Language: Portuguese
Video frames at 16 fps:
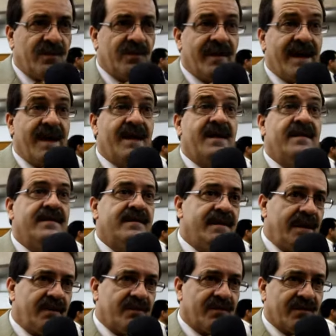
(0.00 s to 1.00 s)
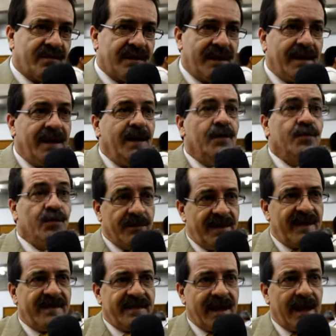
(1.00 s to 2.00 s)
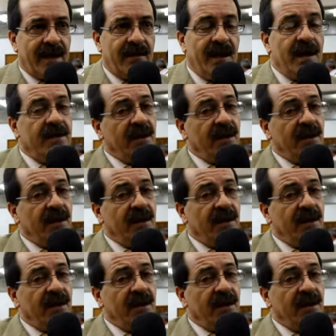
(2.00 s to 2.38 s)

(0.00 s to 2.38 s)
os requisitos né, do Ministério.